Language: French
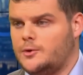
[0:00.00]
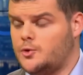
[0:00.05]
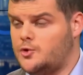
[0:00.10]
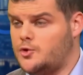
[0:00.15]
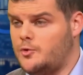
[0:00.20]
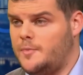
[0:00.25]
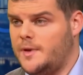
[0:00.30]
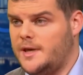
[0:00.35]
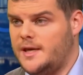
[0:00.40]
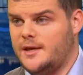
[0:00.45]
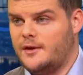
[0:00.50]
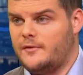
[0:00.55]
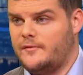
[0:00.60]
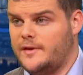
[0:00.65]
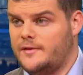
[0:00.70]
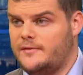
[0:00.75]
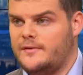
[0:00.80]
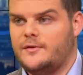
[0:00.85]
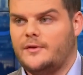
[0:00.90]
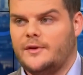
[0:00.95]
ce pays en
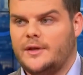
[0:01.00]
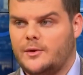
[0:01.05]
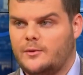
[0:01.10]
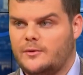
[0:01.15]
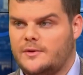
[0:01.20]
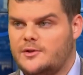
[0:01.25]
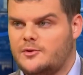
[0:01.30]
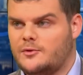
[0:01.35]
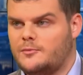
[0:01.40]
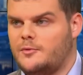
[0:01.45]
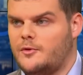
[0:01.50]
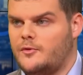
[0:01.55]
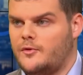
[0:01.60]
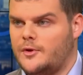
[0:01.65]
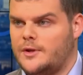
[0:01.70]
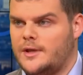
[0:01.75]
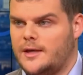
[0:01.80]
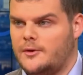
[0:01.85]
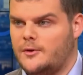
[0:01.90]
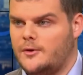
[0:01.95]
fait, vivent dans des conditions de
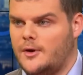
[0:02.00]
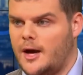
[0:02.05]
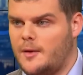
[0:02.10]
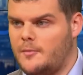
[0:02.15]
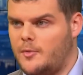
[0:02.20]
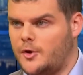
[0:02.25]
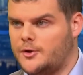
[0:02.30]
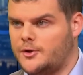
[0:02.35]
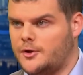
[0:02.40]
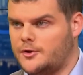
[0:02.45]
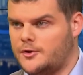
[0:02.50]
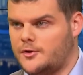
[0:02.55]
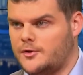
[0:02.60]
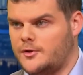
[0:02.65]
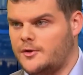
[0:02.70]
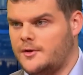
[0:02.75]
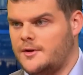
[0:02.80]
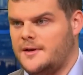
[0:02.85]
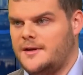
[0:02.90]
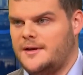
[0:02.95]
pauvreté
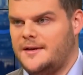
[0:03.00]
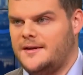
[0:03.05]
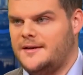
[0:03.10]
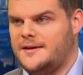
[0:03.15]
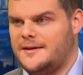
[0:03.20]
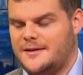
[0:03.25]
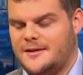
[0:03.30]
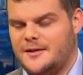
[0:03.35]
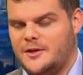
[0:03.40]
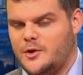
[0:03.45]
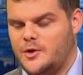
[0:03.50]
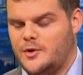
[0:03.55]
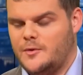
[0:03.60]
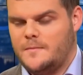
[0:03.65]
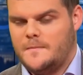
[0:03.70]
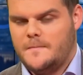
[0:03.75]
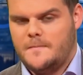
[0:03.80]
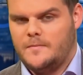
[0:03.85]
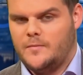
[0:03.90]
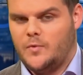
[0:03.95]
importantes.
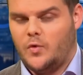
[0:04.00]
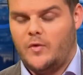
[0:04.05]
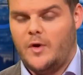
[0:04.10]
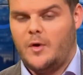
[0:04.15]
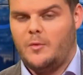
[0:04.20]
donc